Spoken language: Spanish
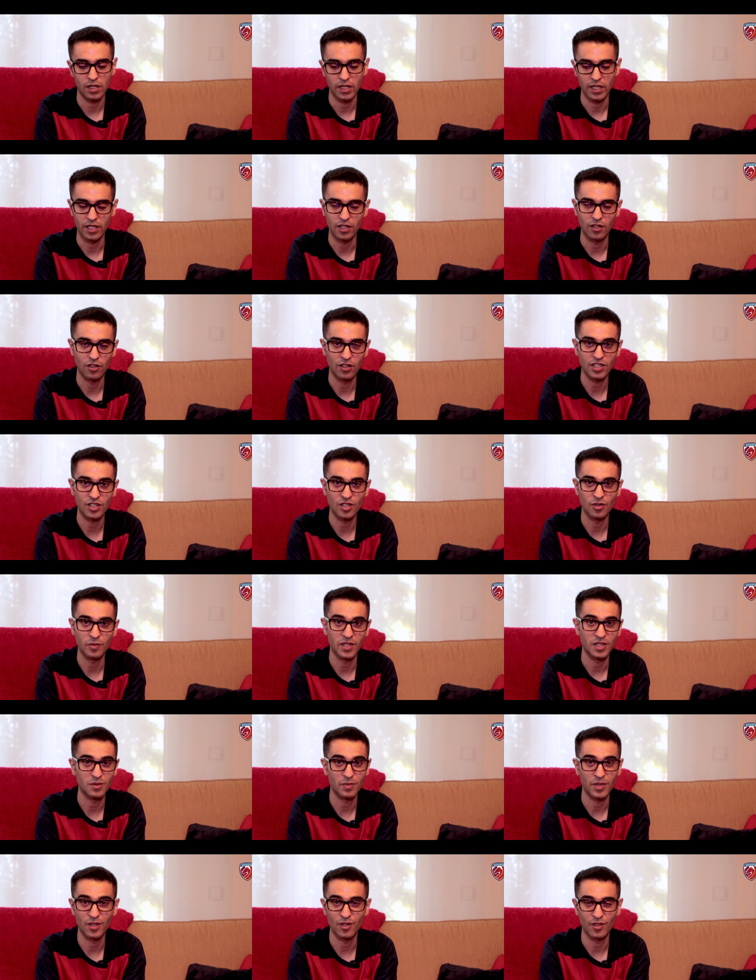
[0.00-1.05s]
Y con esto
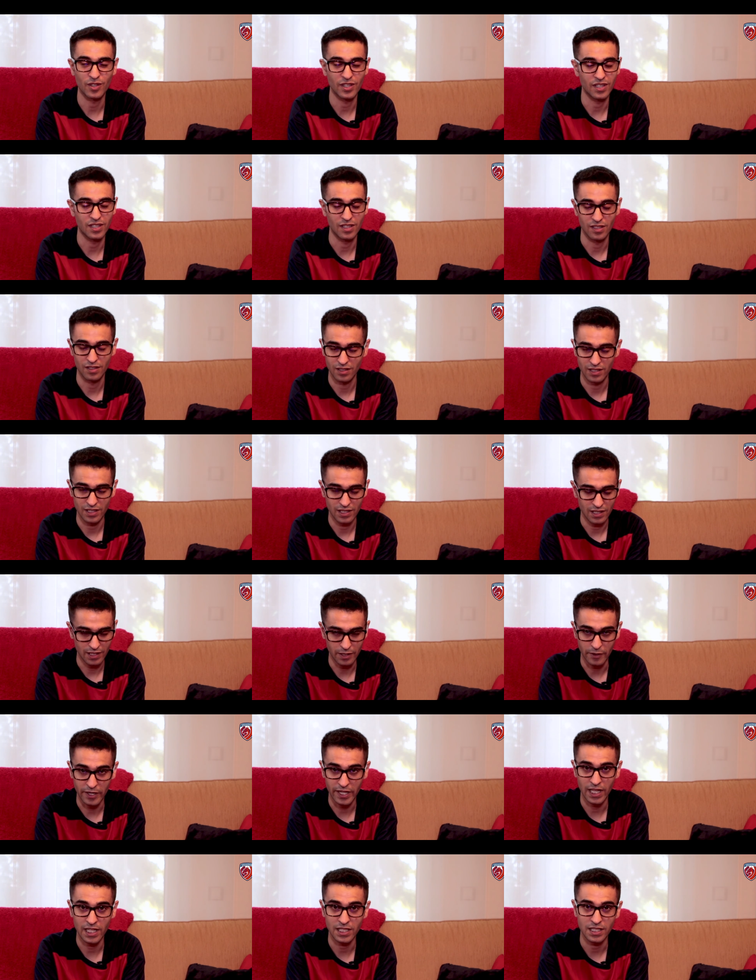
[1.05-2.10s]
me despido y
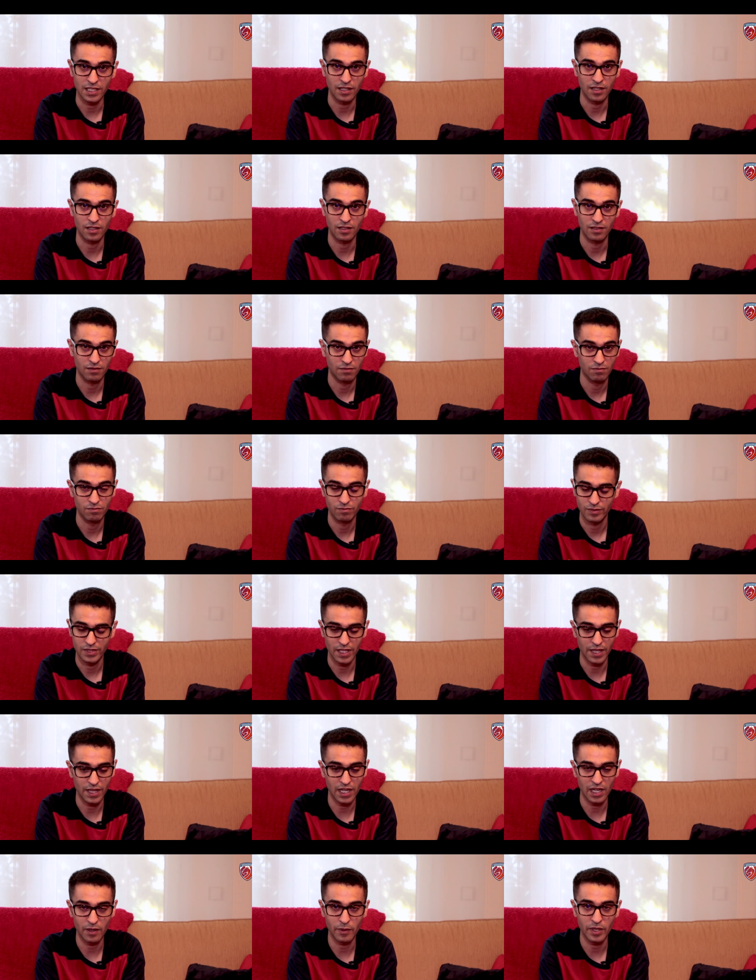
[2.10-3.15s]
de verdad,
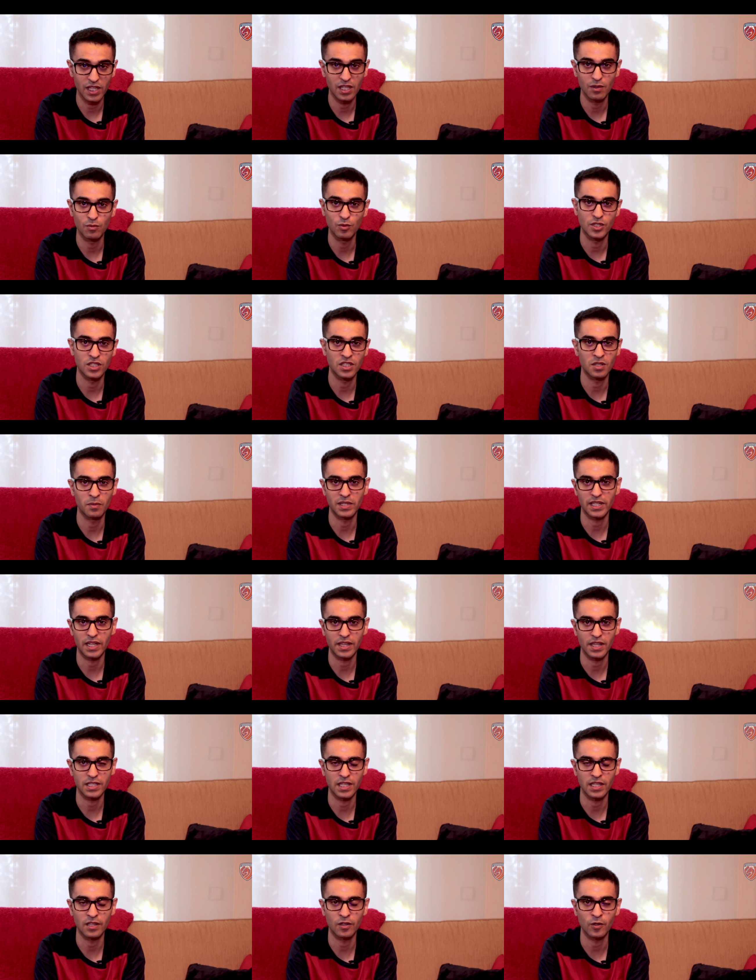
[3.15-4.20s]
sinceramente, muchísimas
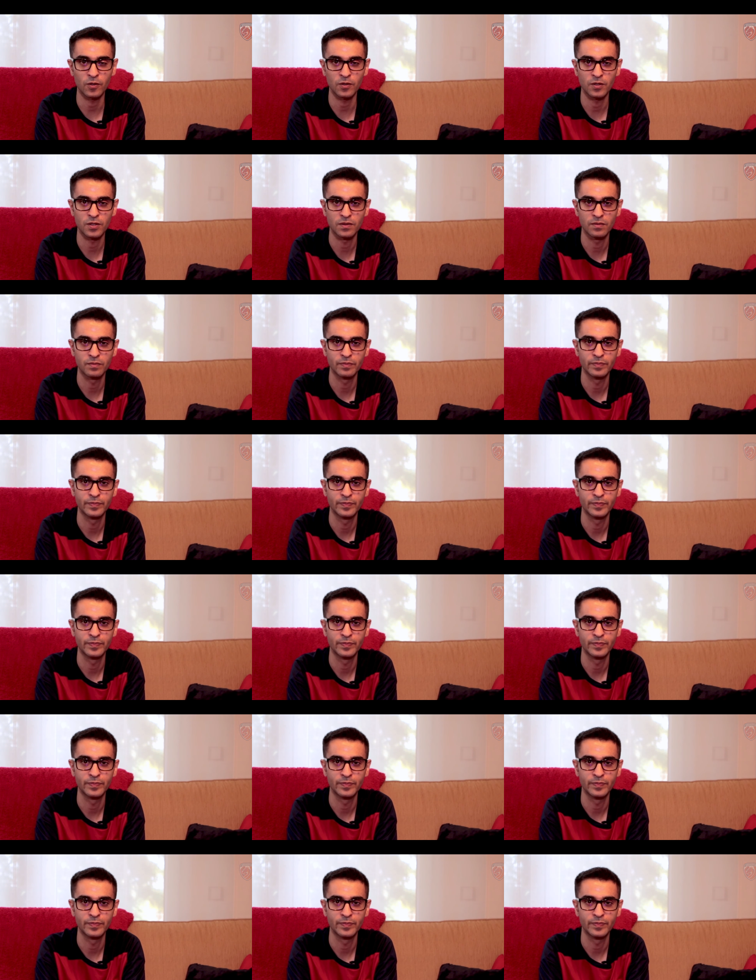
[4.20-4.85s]
gracias a todos.